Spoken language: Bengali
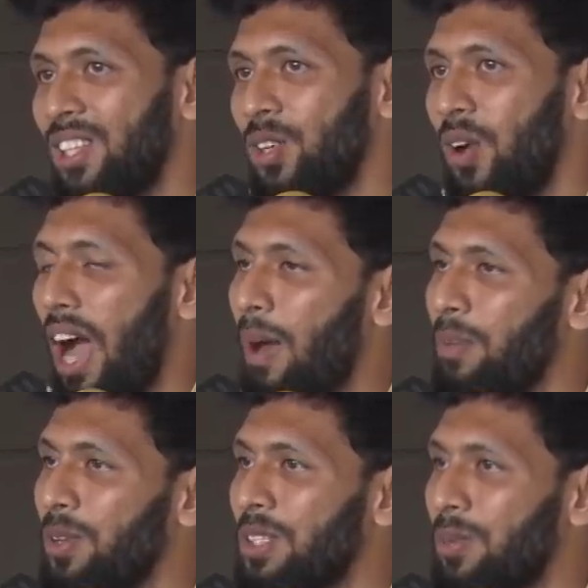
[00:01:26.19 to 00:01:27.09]
তো
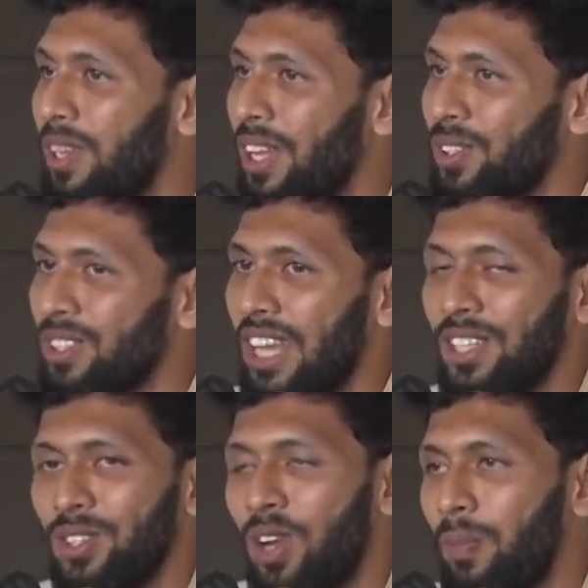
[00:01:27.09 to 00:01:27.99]
আমিও যেমন একজন
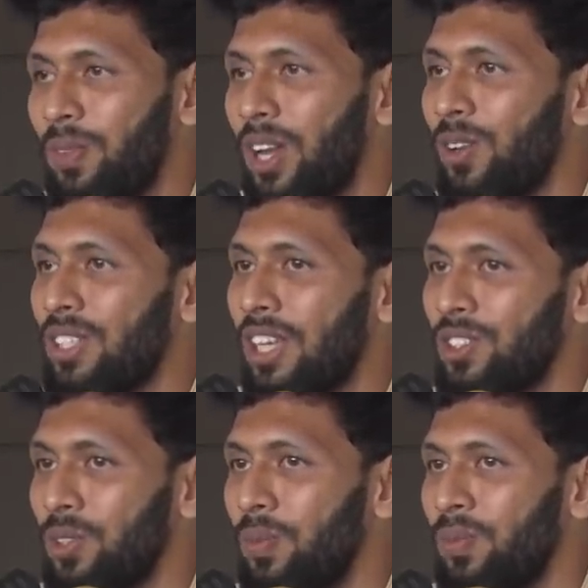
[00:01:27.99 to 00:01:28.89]
ছাত্র আপনারাও
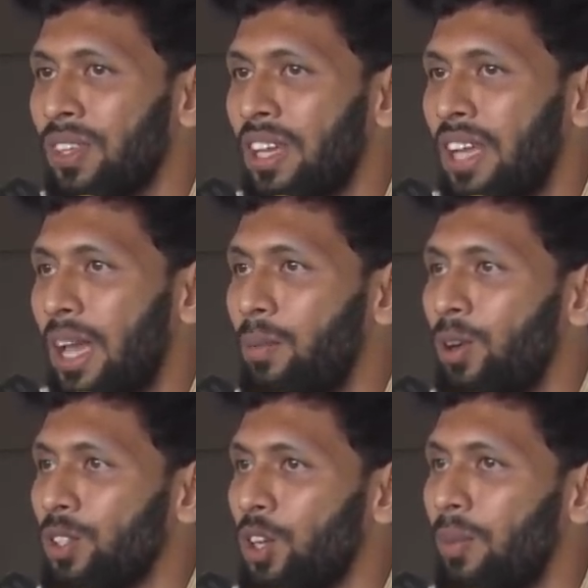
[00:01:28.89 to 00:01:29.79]
ছাত্র এবং
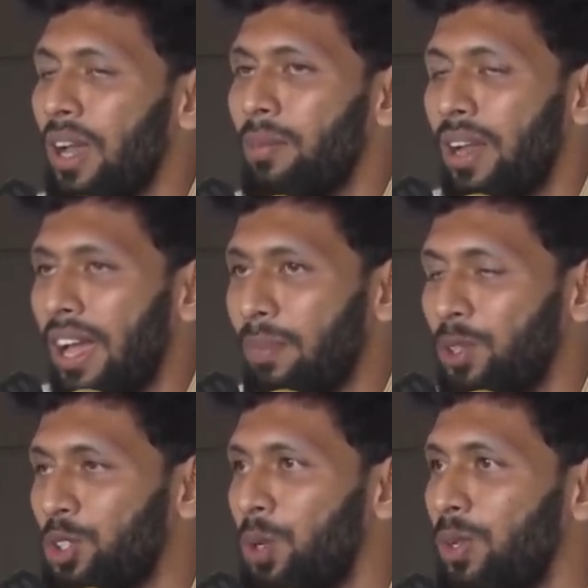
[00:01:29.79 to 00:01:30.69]
সবাই আমরা
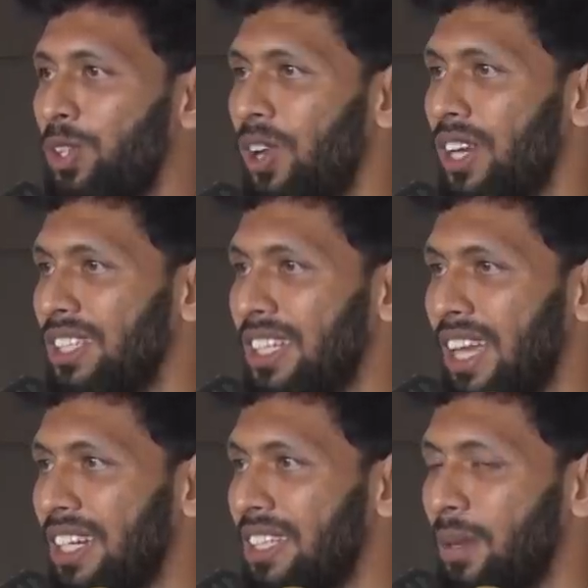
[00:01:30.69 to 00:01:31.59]
বিশ্ববিদ্যালয়ের
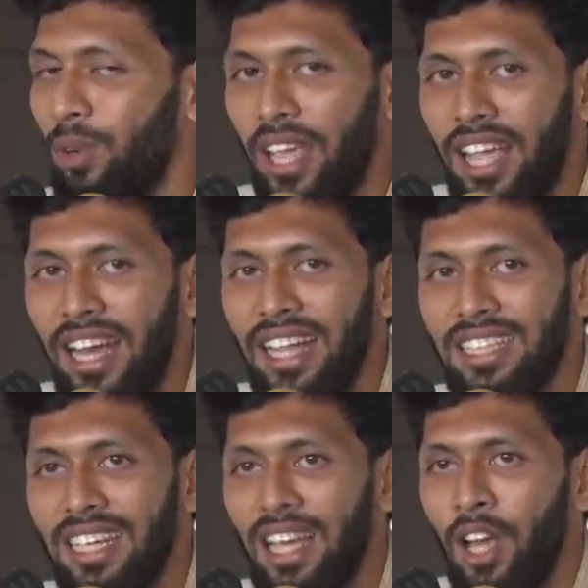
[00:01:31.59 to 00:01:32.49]
শিক্ষার্থী এবং এখানে
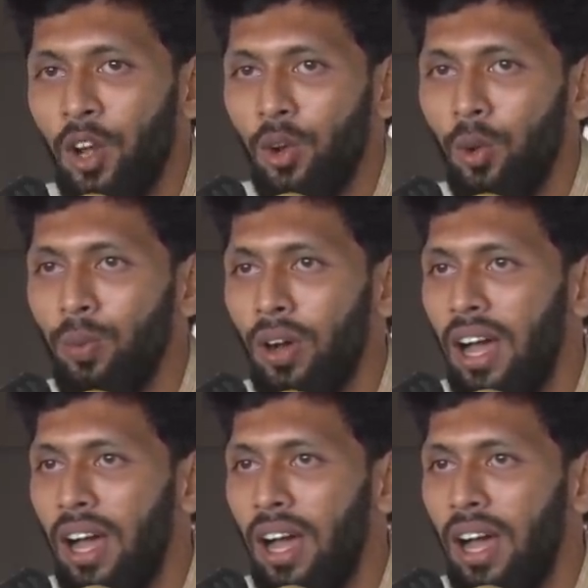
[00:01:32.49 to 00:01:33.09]
এসে খুব